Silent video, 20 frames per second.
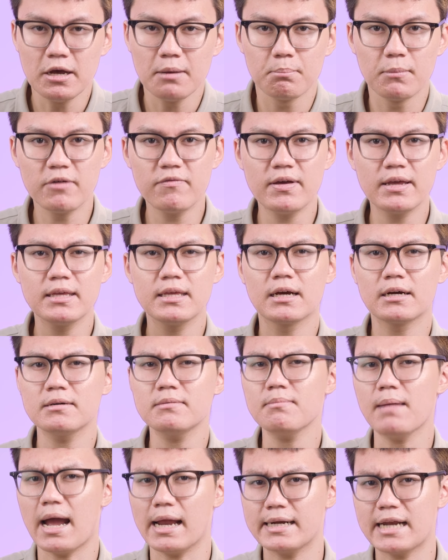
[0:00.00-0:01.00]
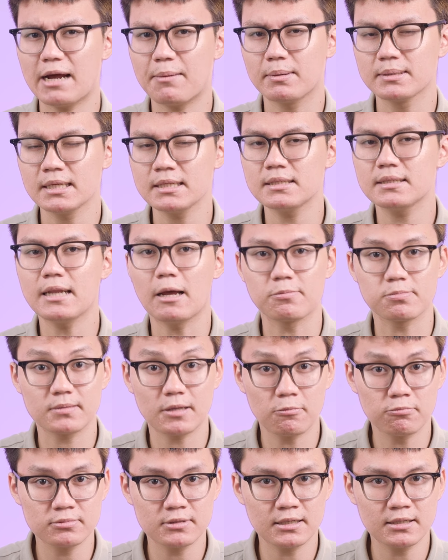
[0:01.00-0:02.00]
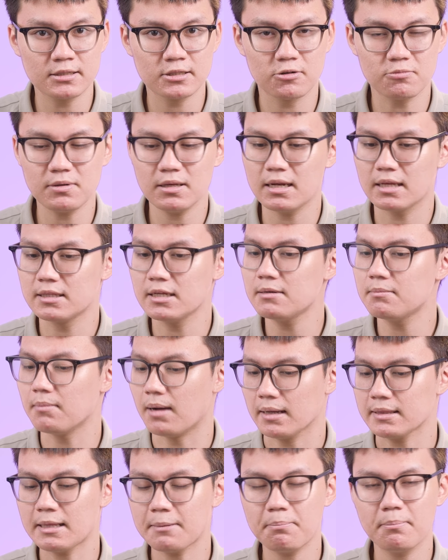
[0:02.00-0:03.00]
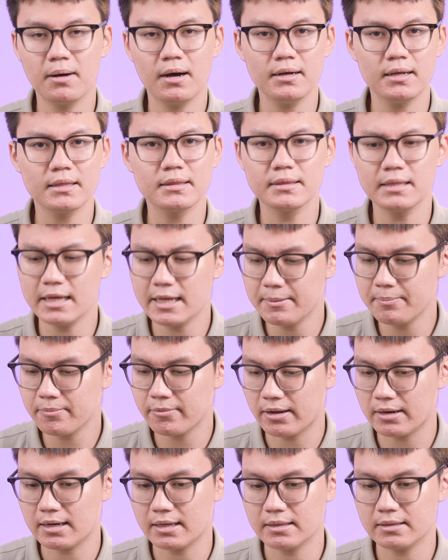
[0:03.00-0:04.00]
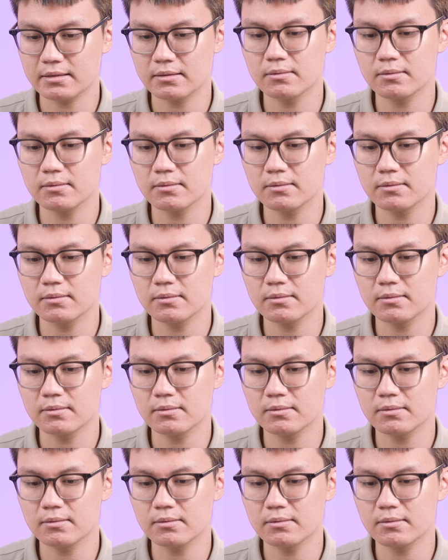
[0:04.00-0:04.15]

bởi vì những bạn nào mà thích đọc thông tin cũng như là thích mở tab mới để tìm hoặc là